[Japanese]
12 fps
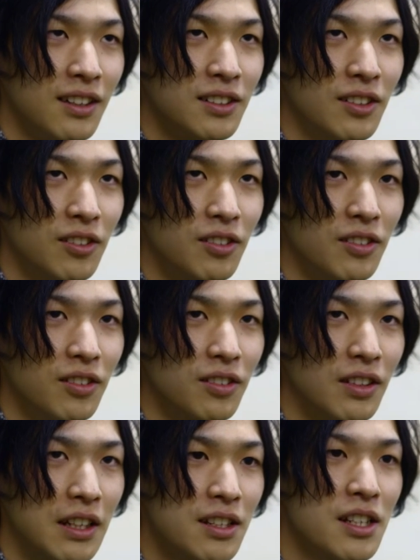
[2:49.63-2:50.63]
その
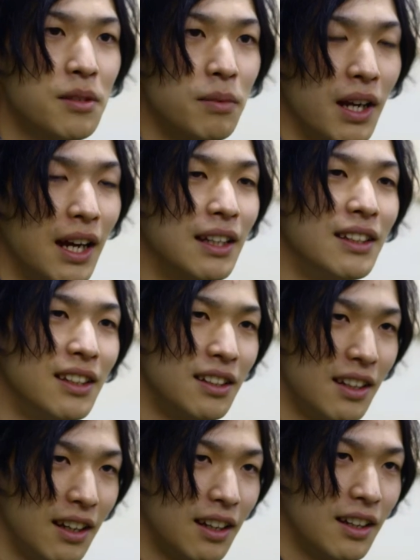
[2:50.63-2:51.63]
夏休みに入って
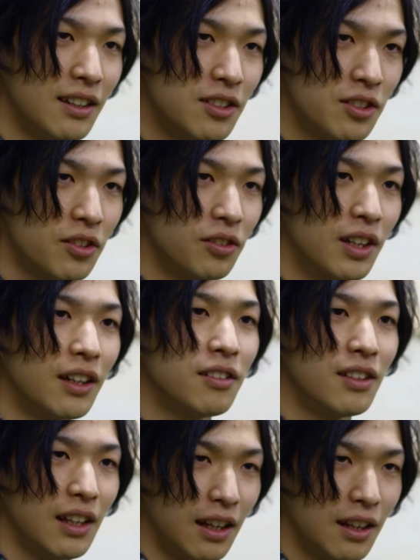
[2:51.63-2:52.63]
て授業なく
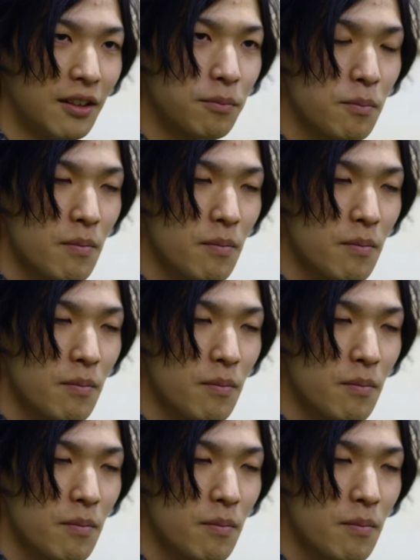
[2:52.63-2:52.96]
て